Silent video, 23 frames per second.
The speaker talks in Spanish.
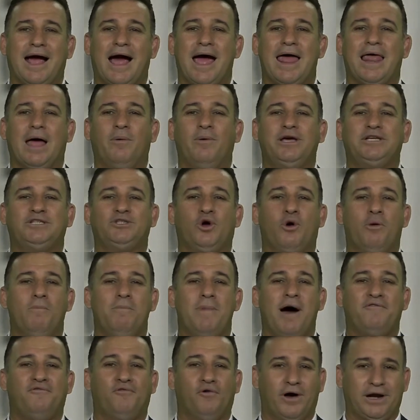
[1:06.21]
cada vez con
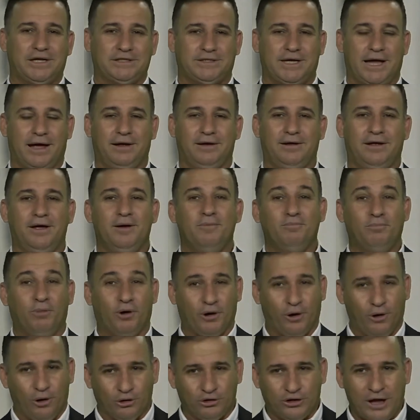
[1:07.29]
más fuerza.
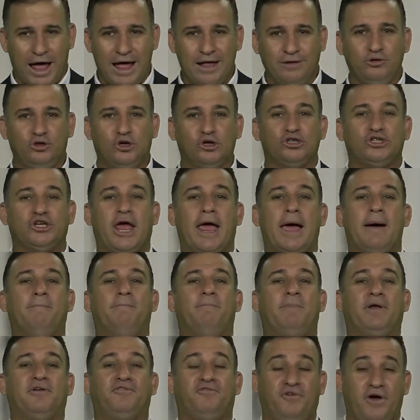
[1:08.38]
Por lo tanto,
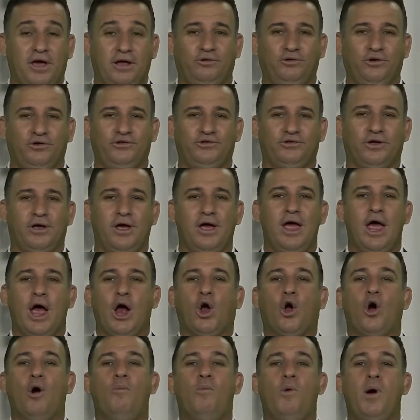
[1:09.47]
sean perfectos
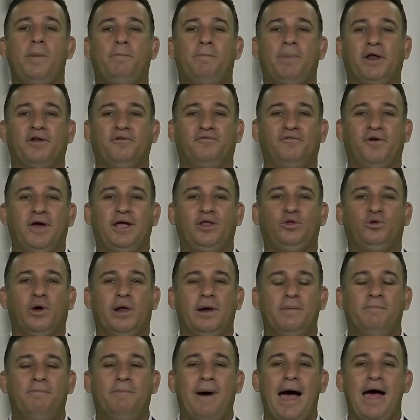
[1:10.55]
como es perfecto
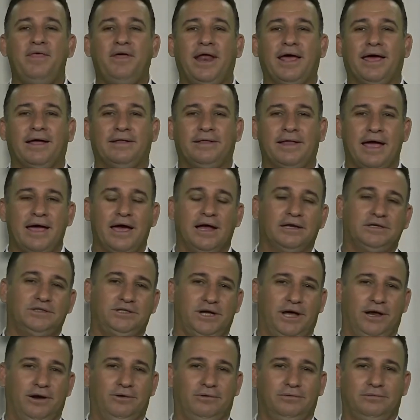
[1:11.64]
el Padre que está en el
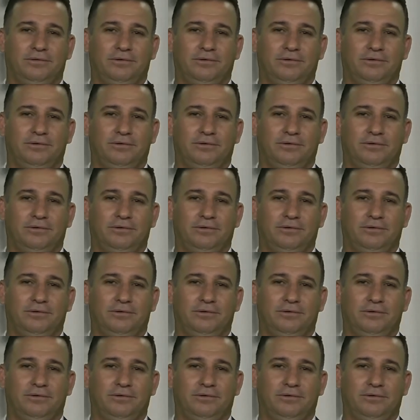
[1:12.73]
cielo.